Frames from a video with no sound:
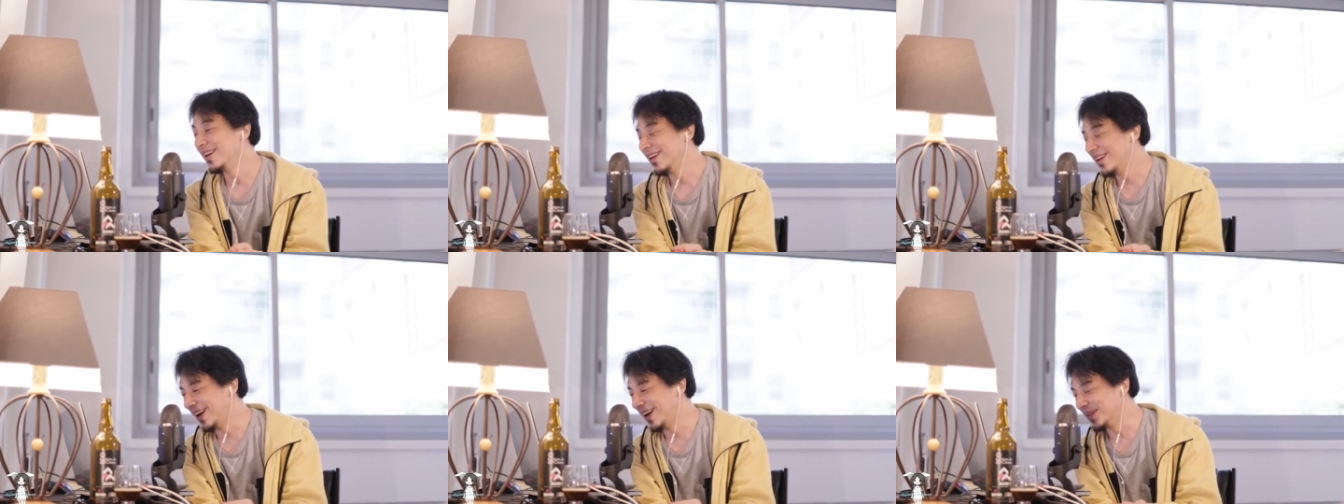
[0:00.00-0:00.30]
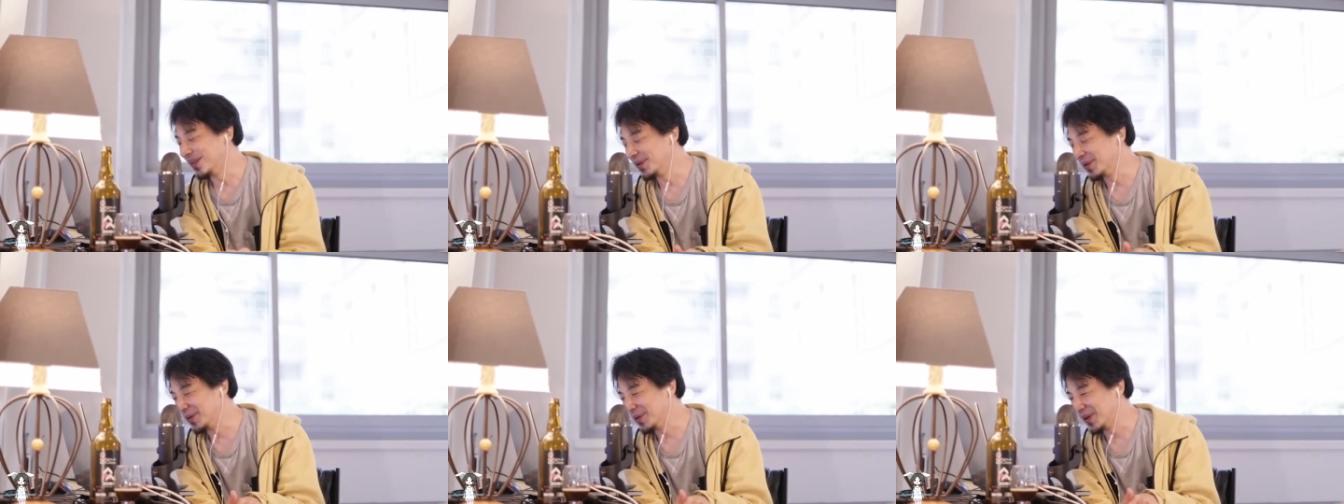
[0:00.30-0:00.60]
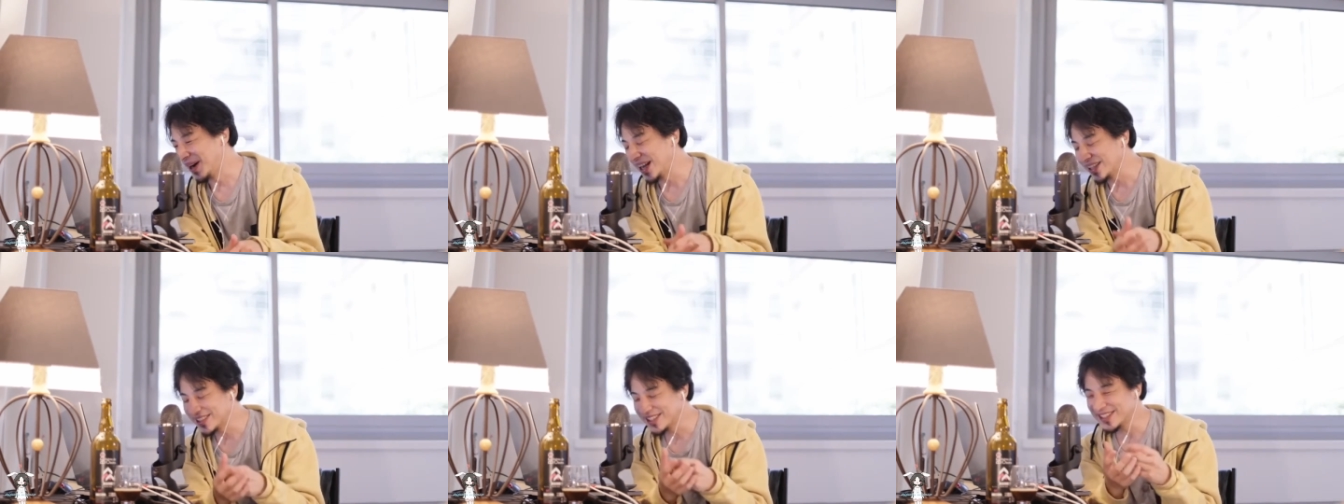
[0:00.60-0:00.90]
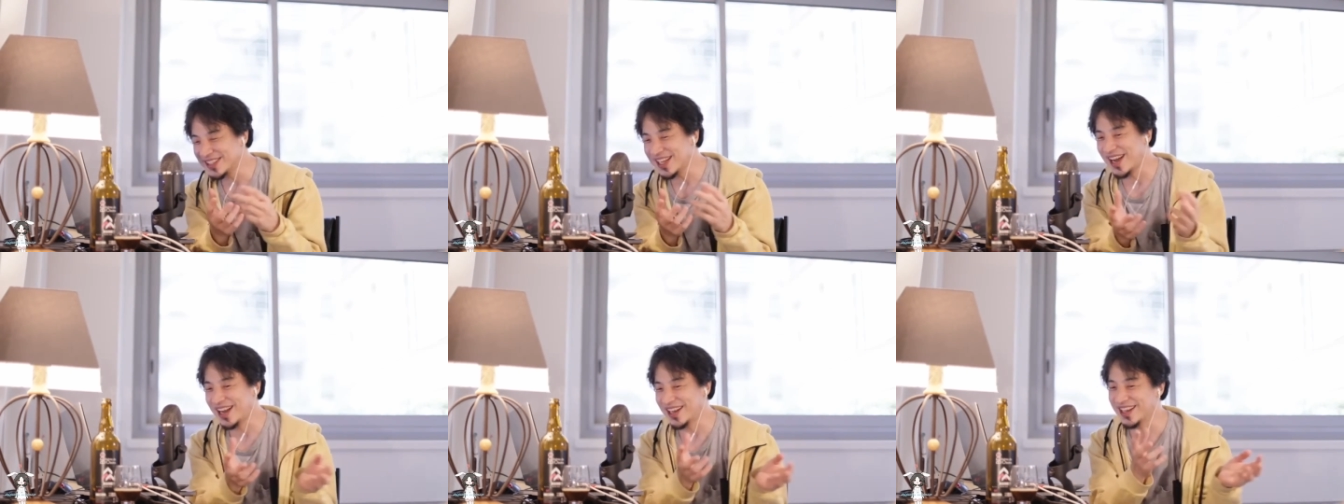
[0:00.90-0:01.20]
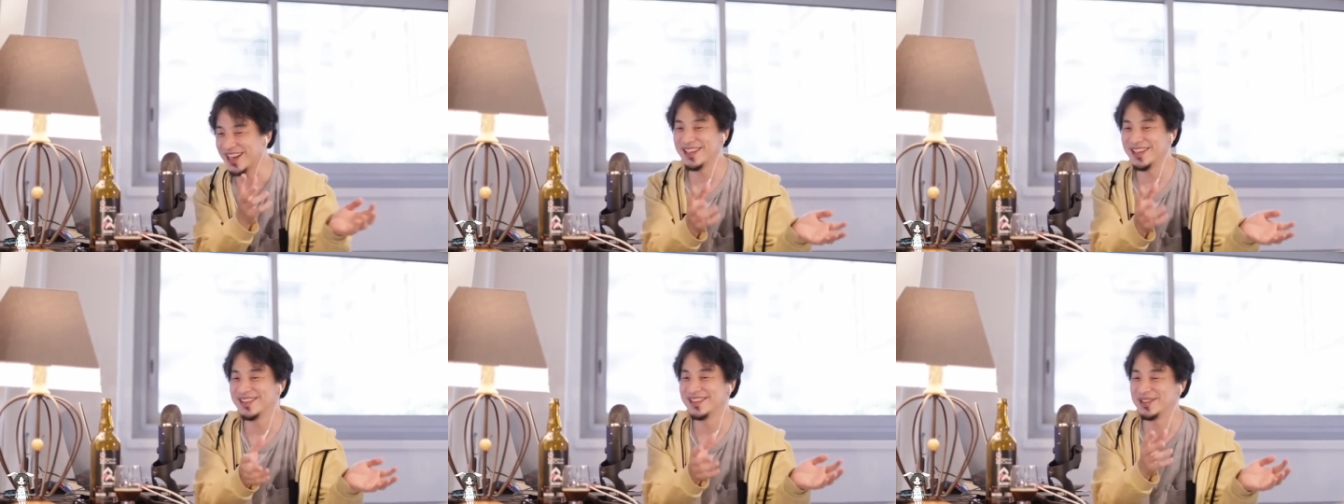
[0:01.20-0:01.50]
あの、足が
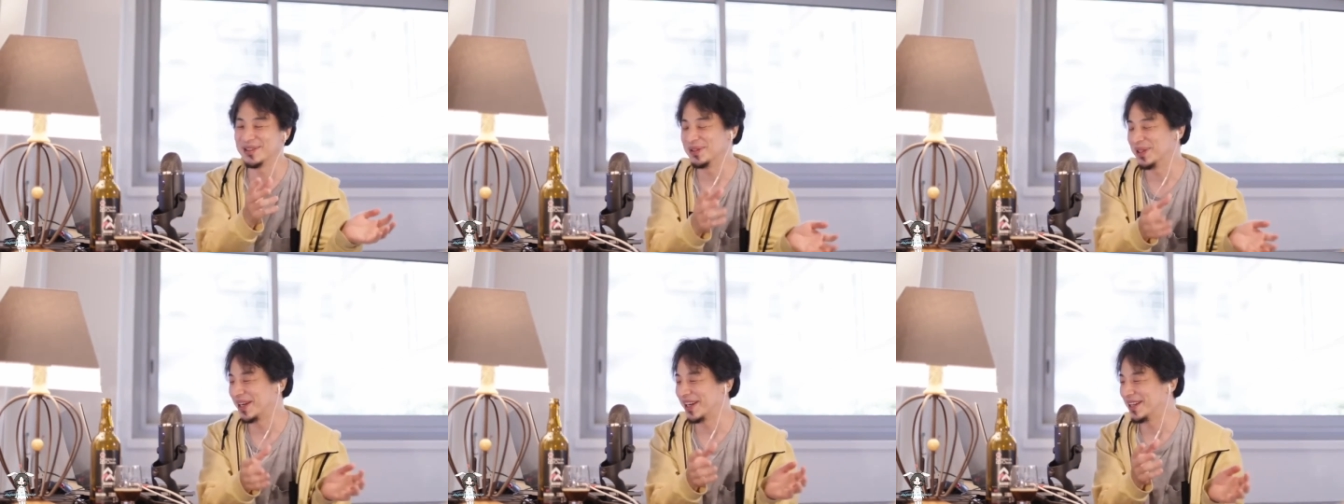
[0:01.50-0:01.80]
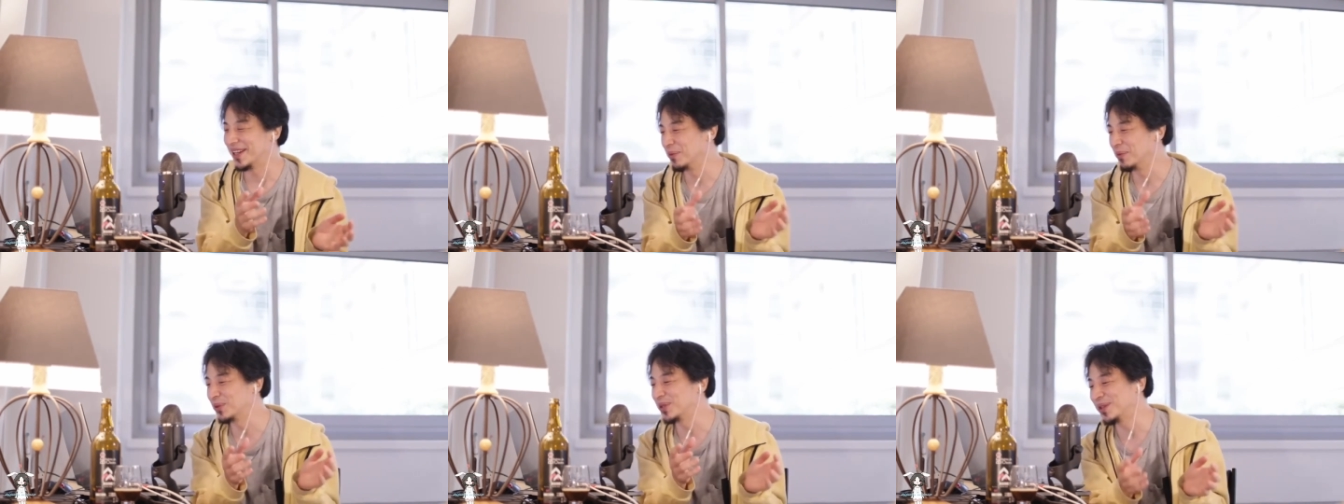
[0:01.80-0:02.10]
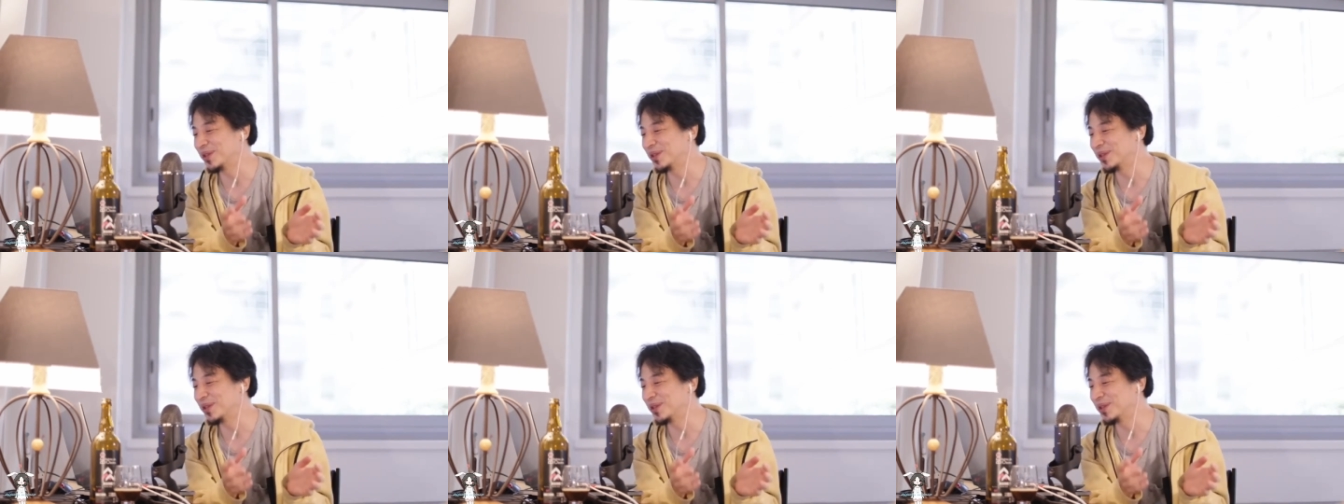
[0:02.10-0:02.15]
速いっていうだけでモテ